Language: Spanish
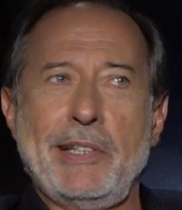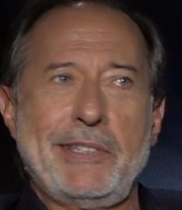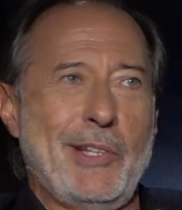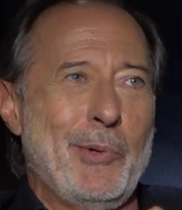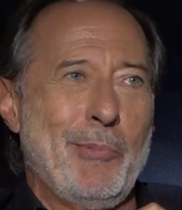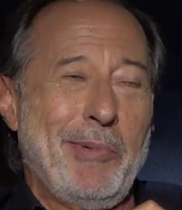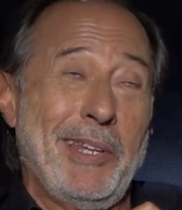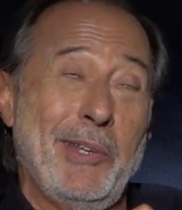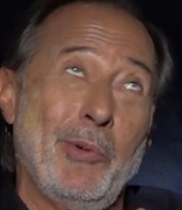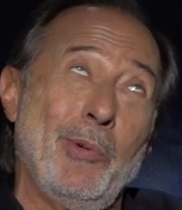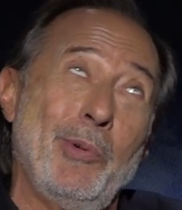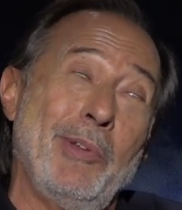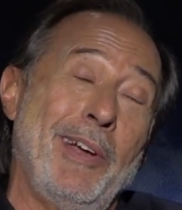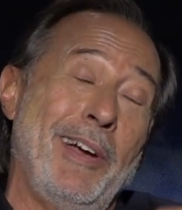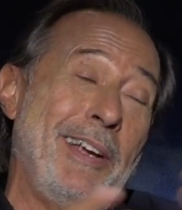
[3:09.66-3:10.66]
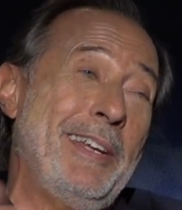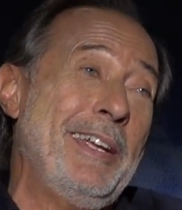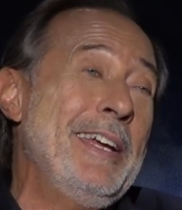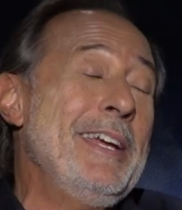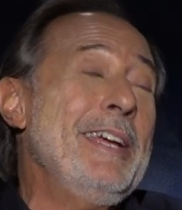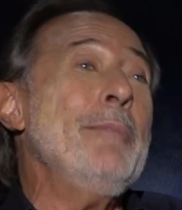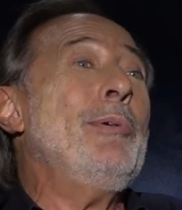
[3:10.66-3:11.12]
hacen los médicos,
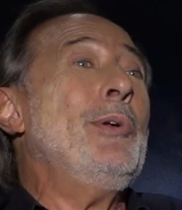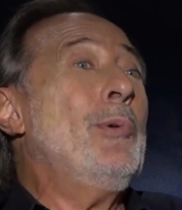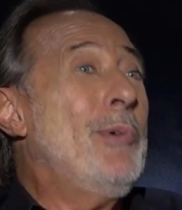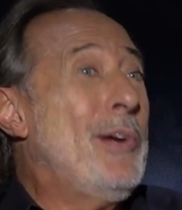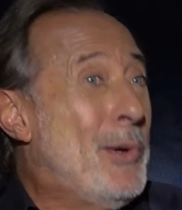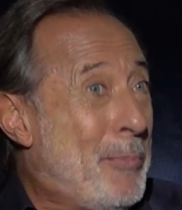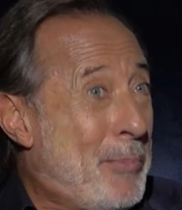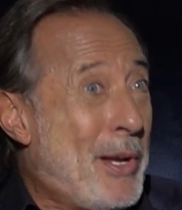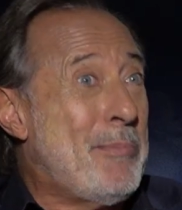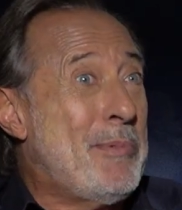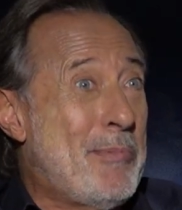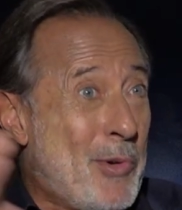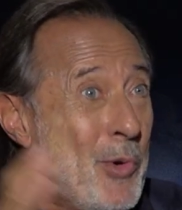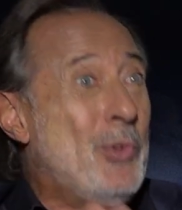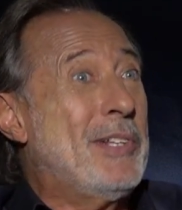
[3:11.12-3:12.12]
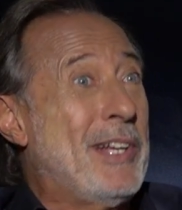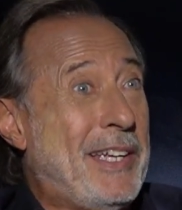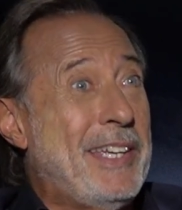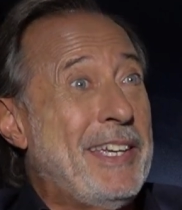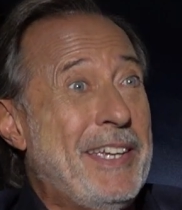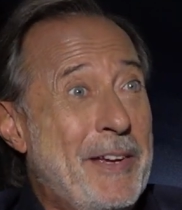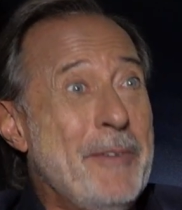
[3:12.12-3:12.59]
Pero bueno, pero a mí me gusta
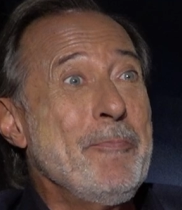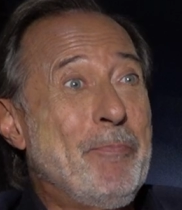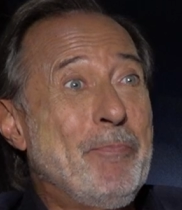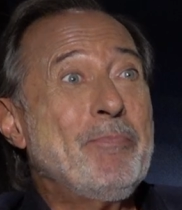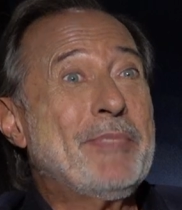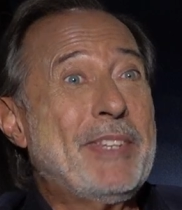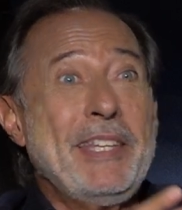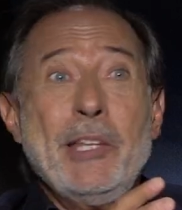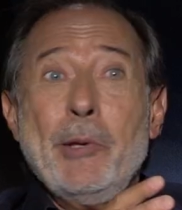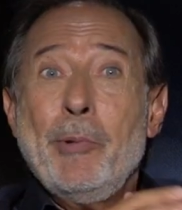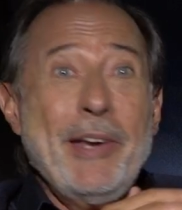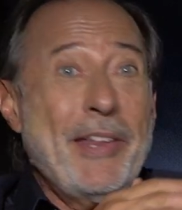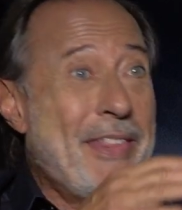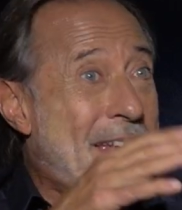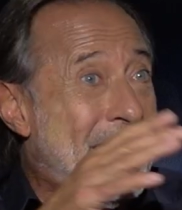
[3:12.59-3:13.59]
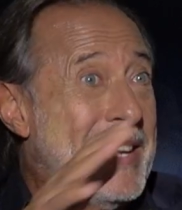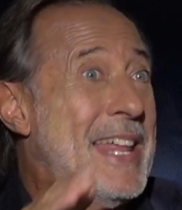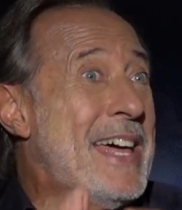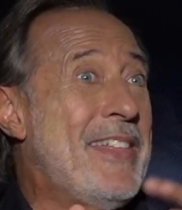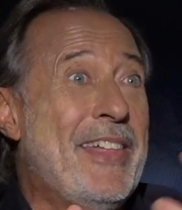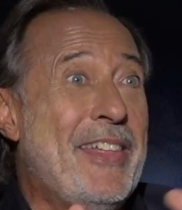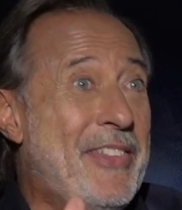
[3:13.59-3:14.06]
que, que de verdad
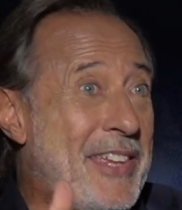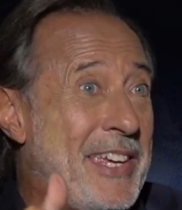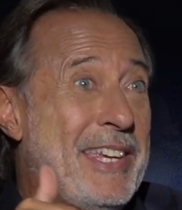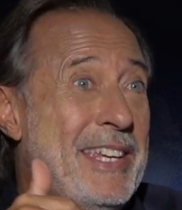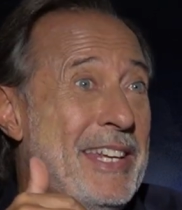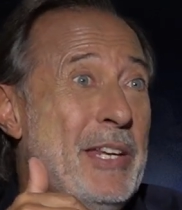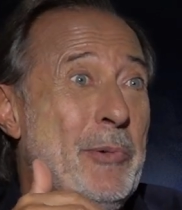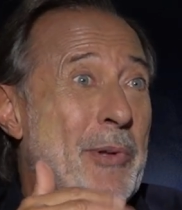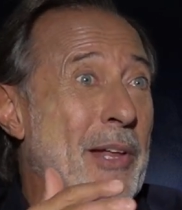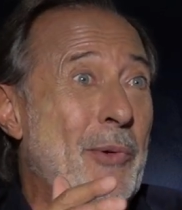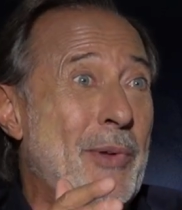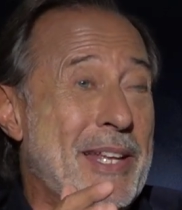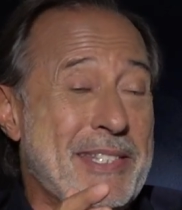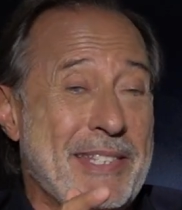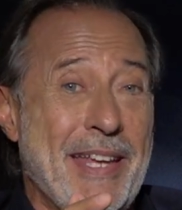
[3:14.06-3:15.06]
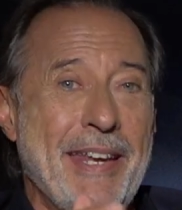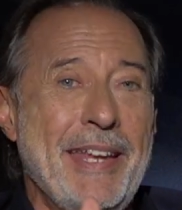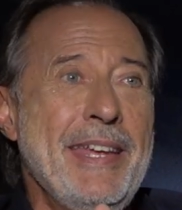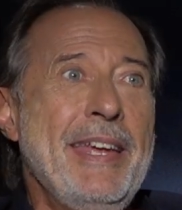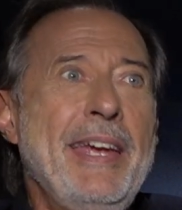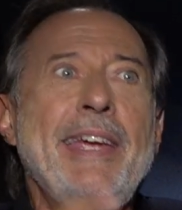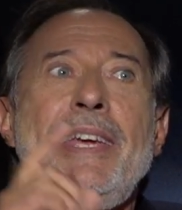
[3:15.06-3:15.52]
nada deje librado al azar.
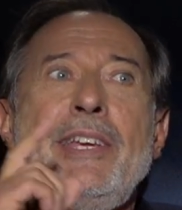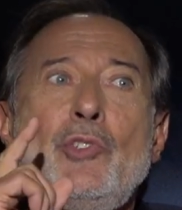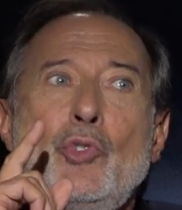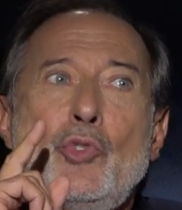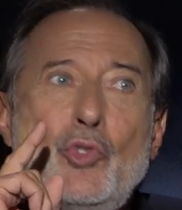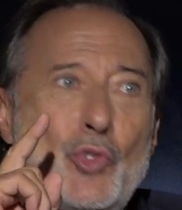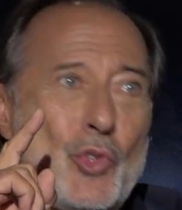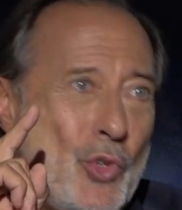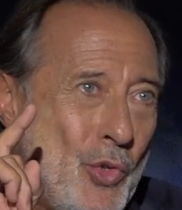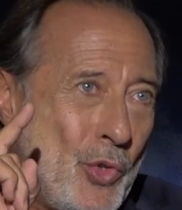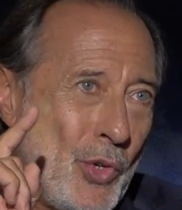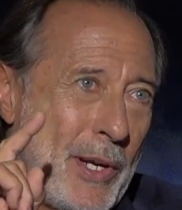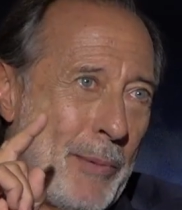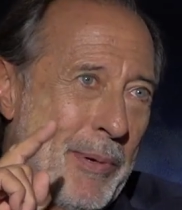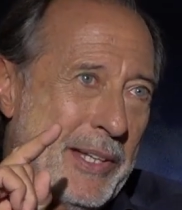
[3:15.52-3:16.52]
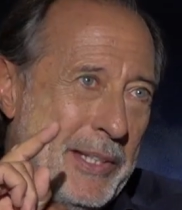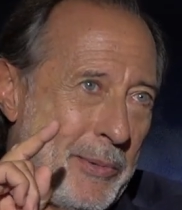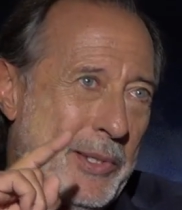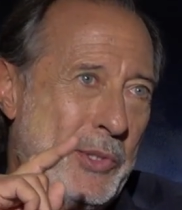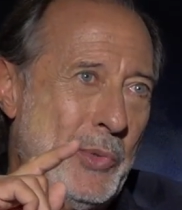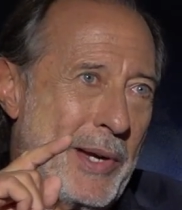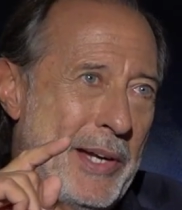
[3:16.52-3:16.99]
Eso solo con la parte de
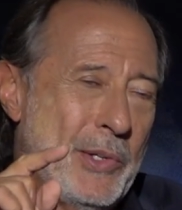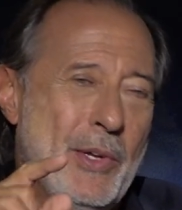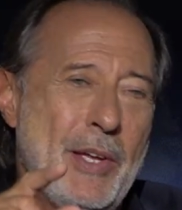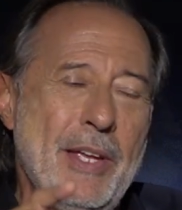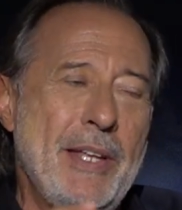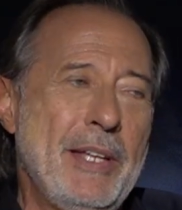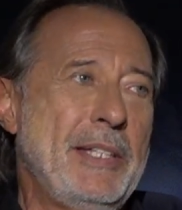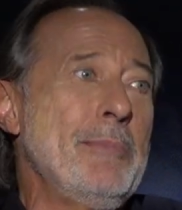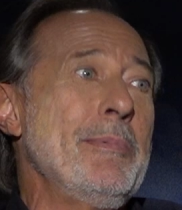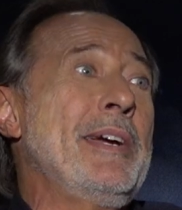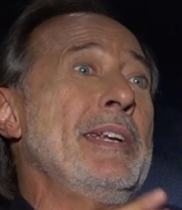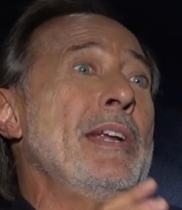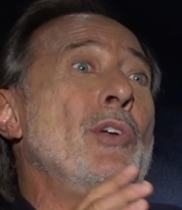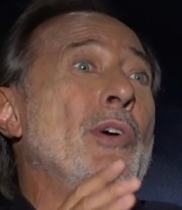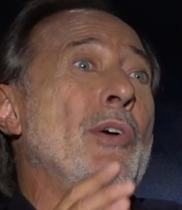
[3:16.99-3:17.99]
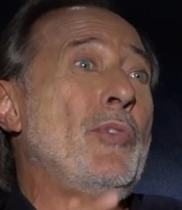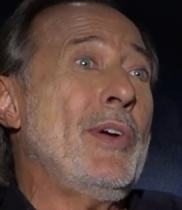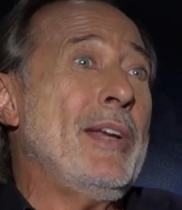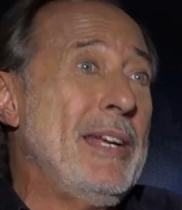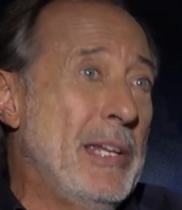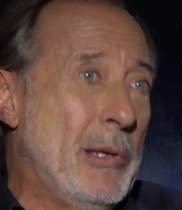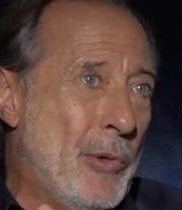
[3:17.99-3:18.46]
vestuario. Te imaginas lo que fue
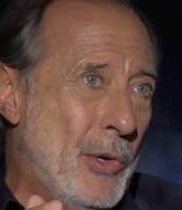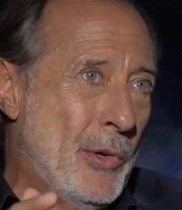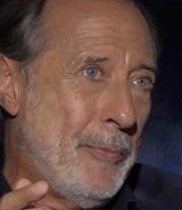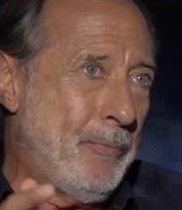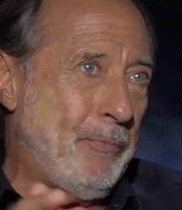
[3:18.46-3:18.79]
el libro.